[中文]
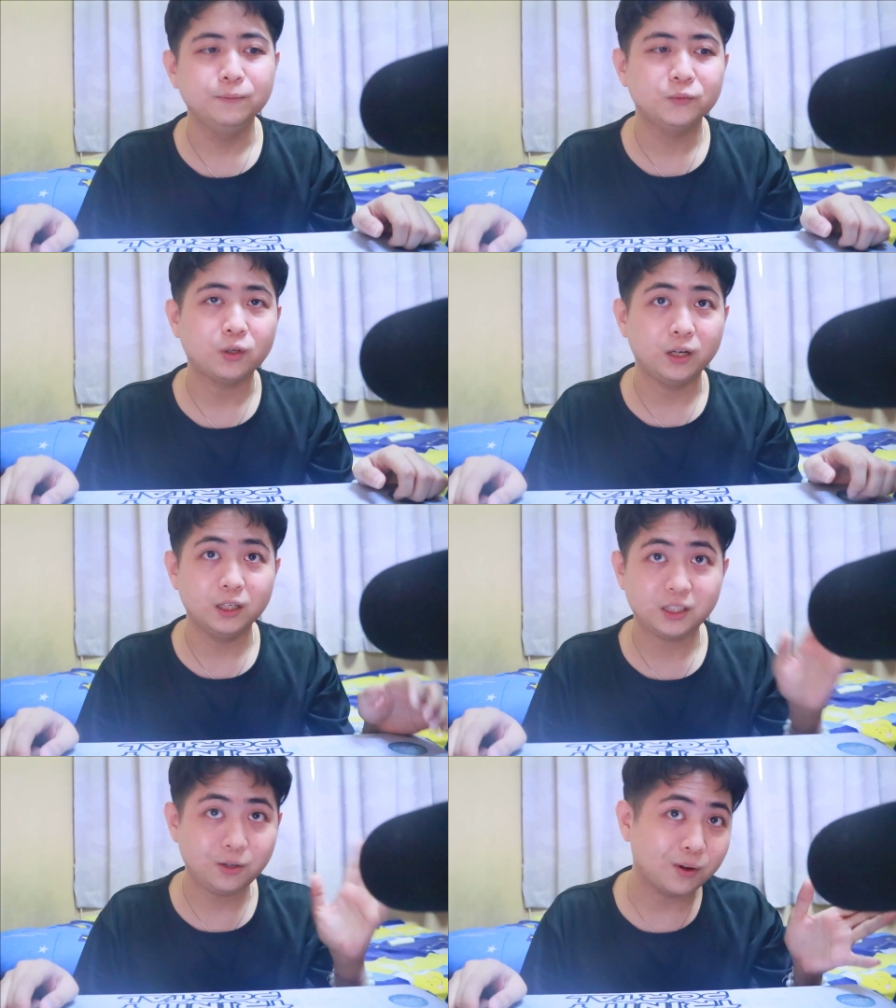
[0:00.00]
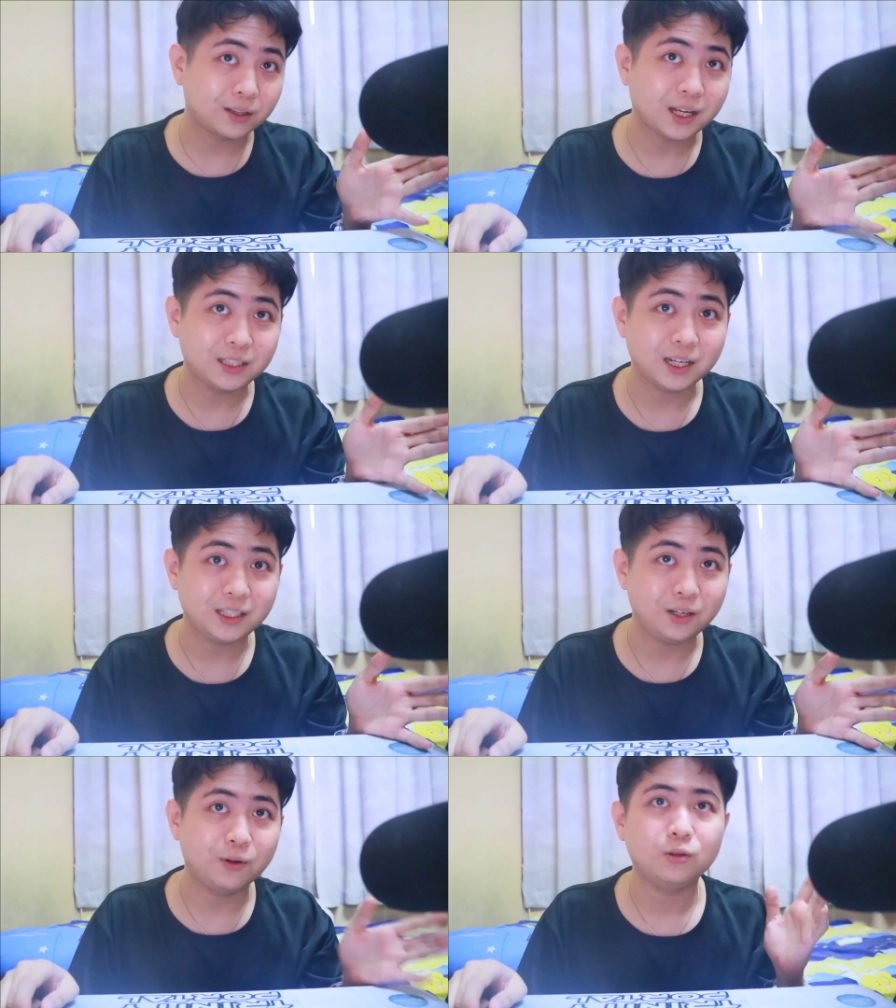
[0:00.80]
所以呢，希望大家
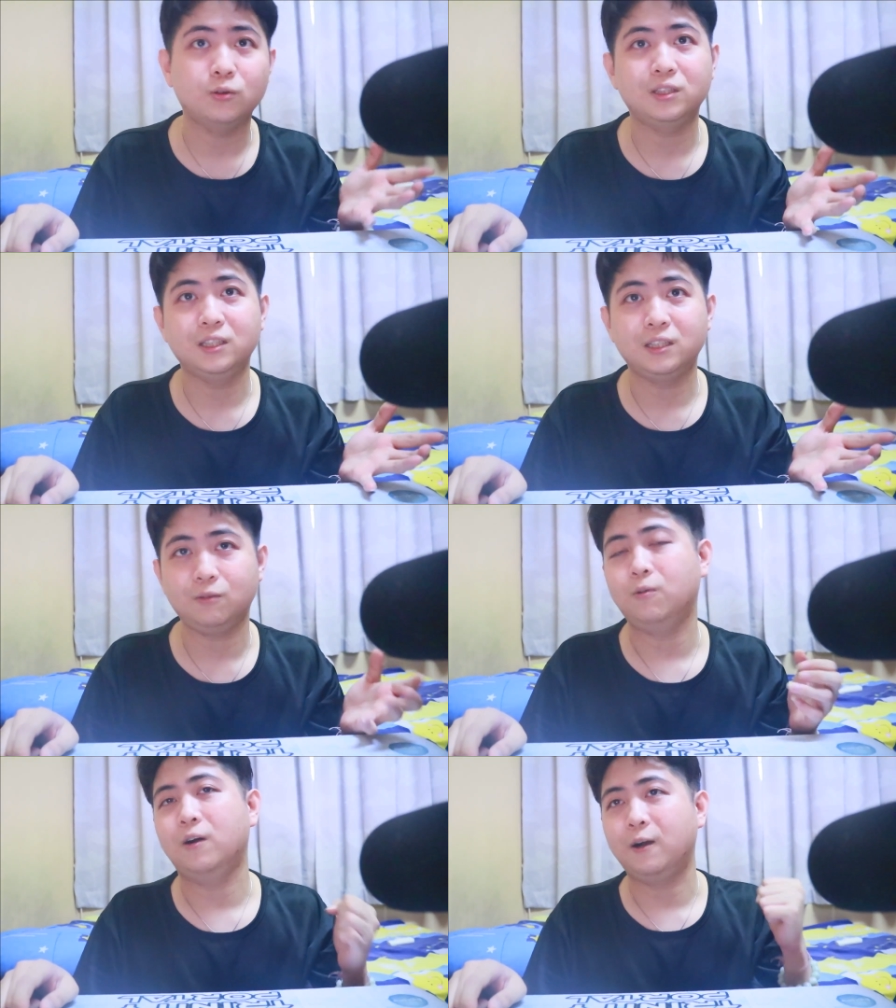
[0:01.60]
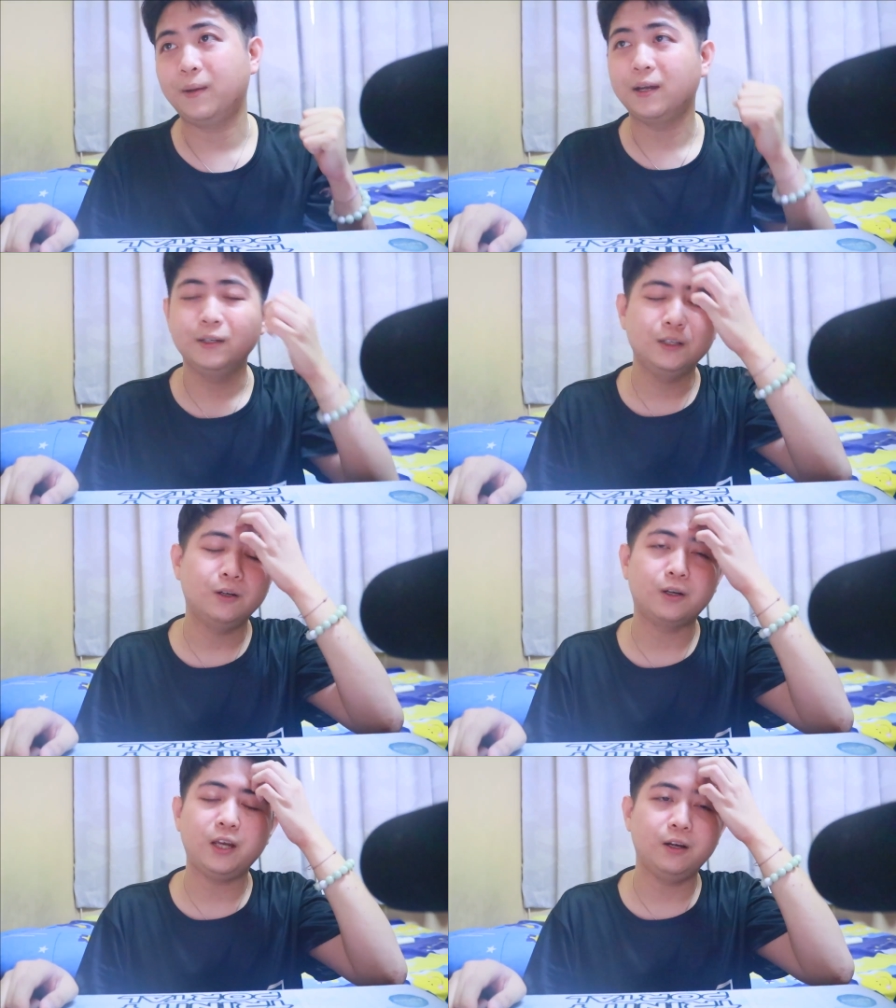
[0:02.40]
喜欢多支持我，好
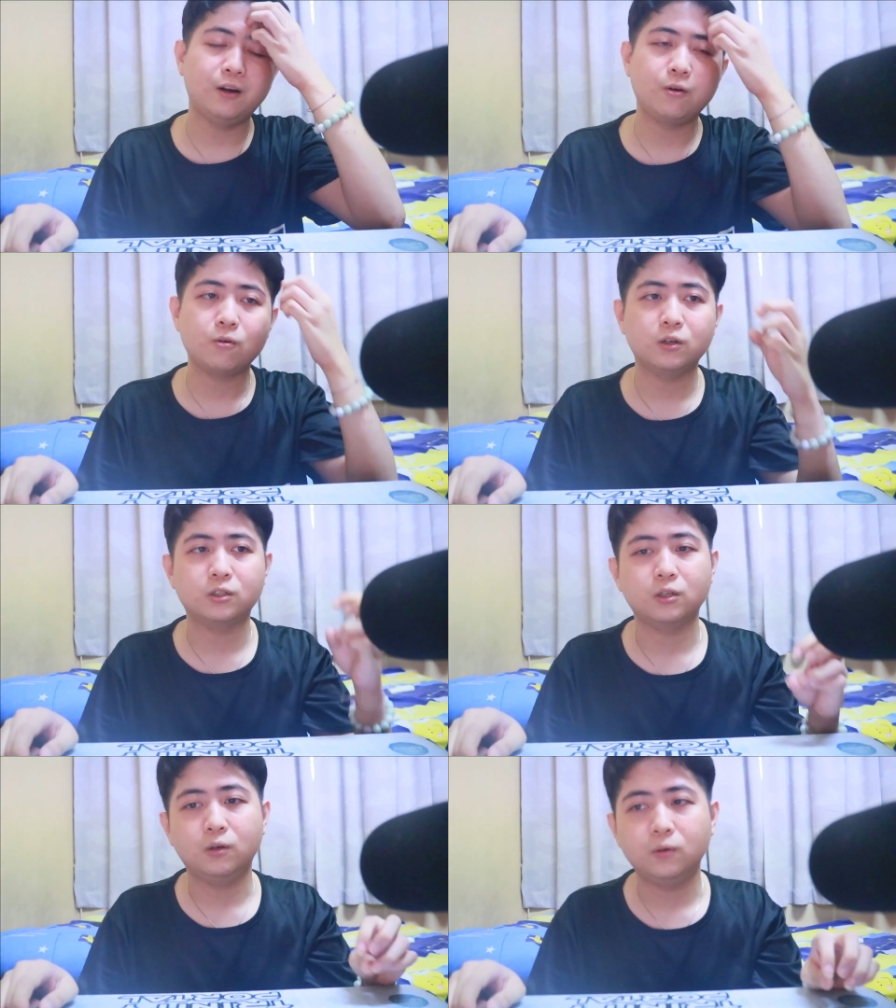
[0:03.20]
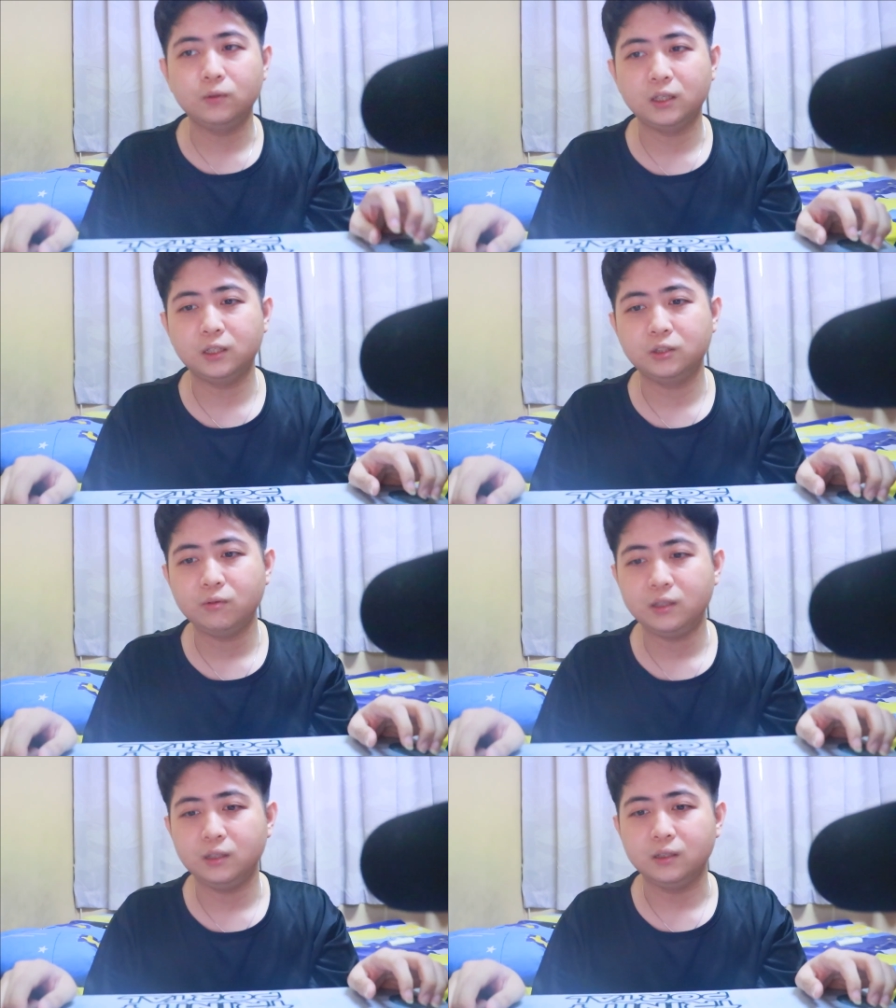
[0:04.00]
吗？OK，然后过的时候呢，
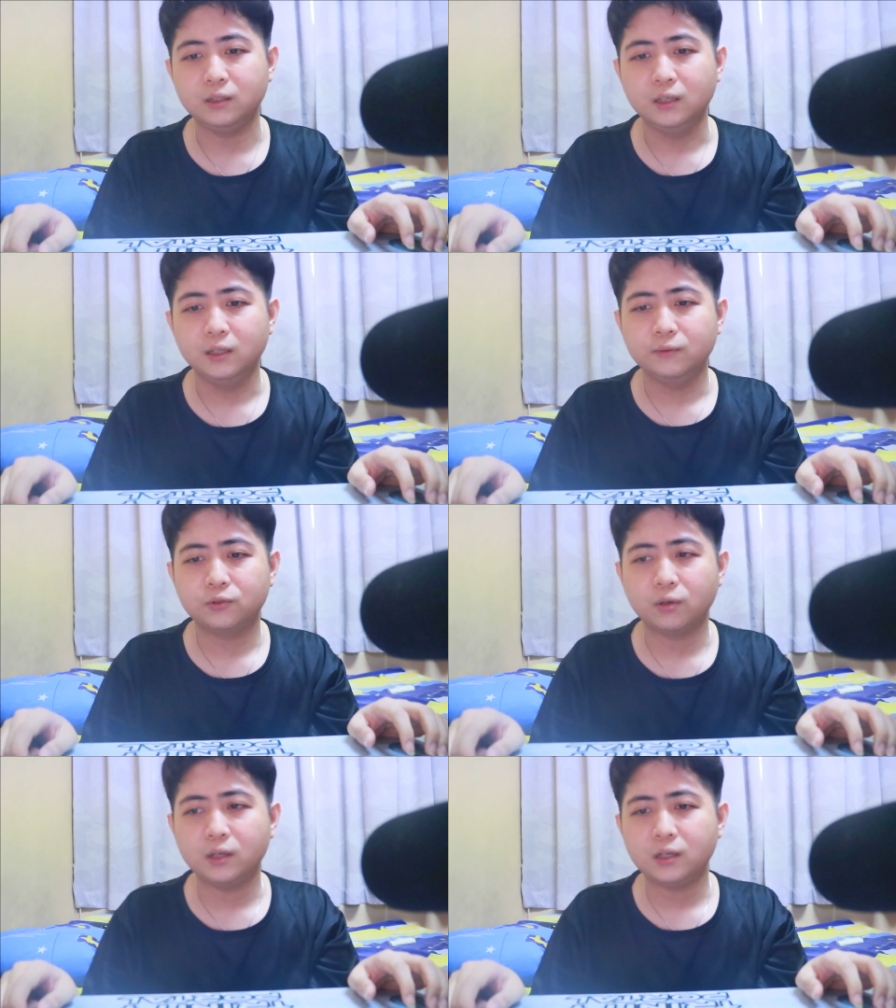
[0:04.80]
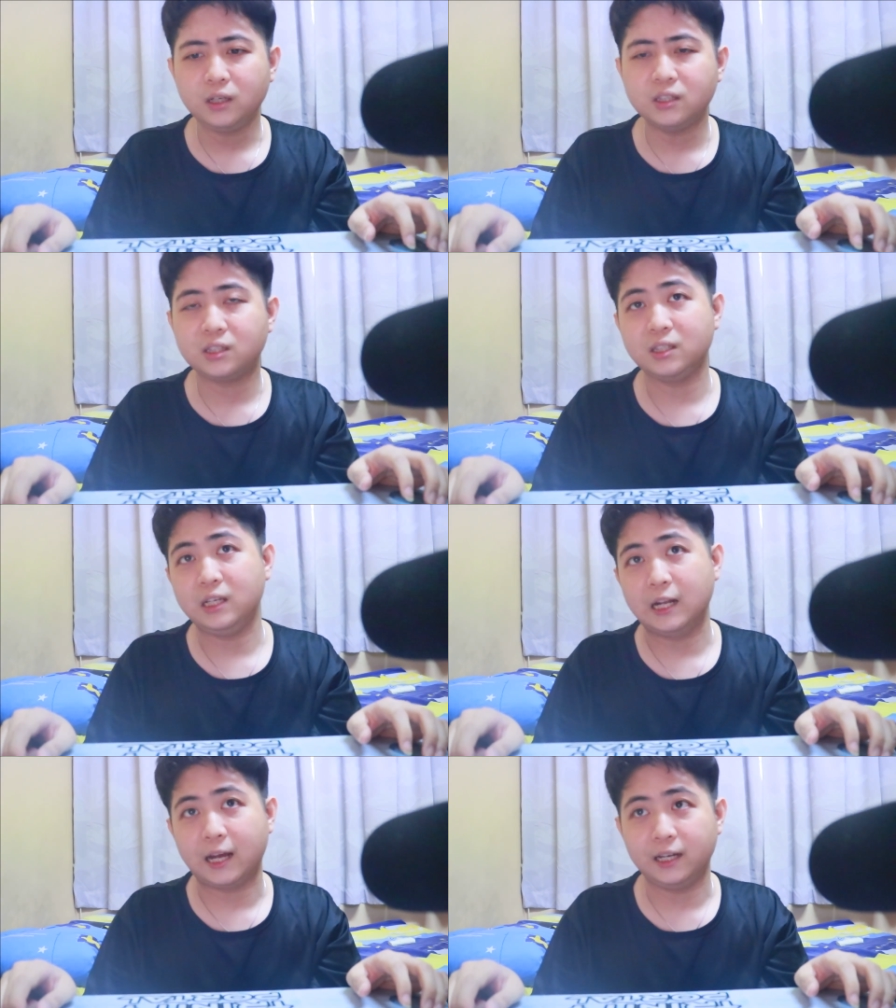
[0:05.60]
最所以呢一直
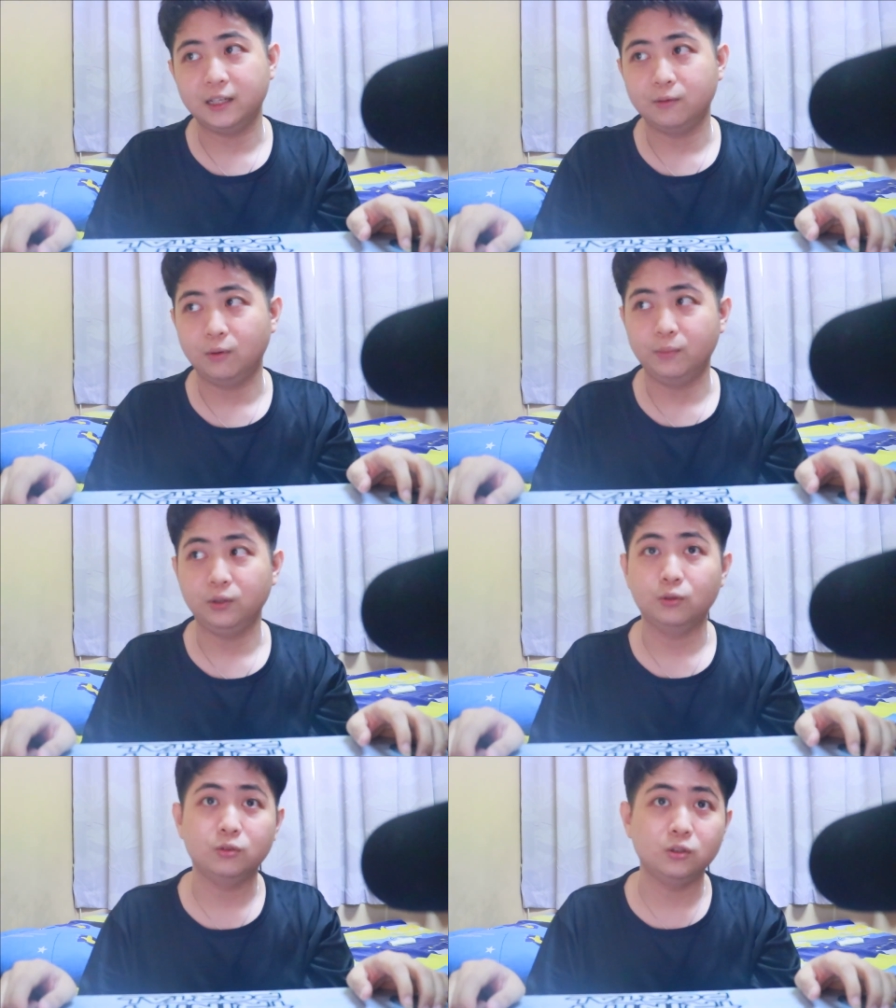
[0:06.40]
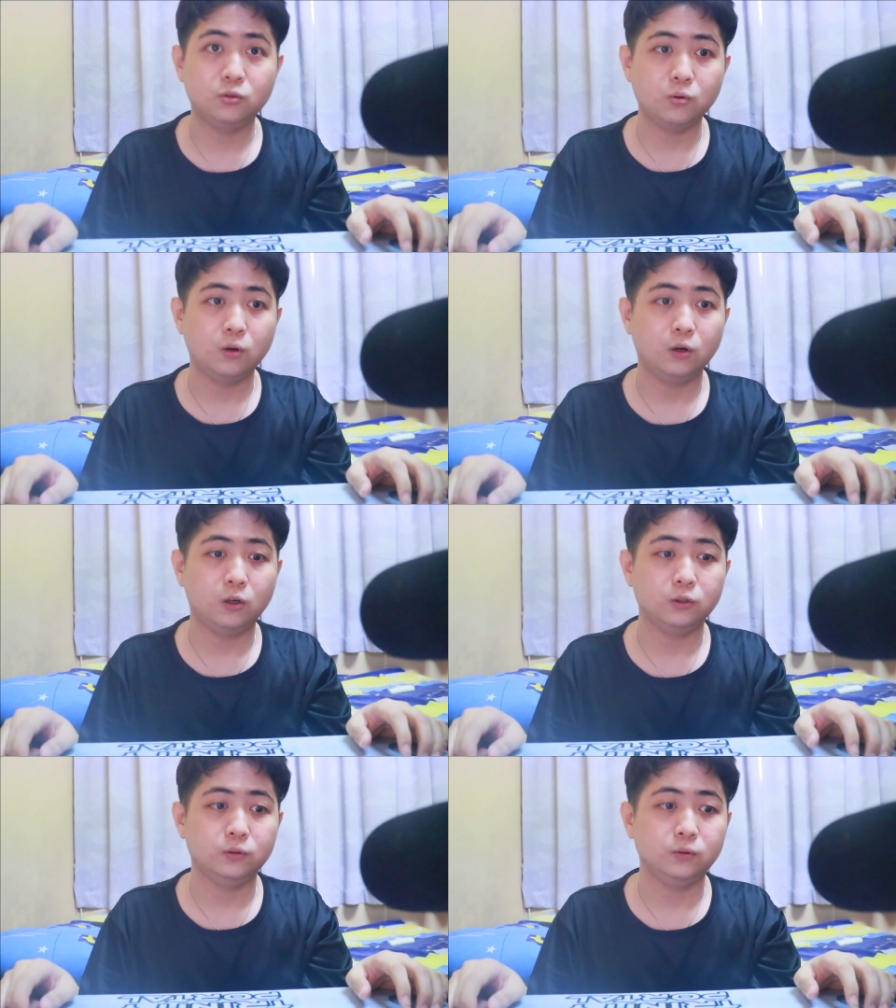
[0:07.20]
以来呢，我们都是做 on。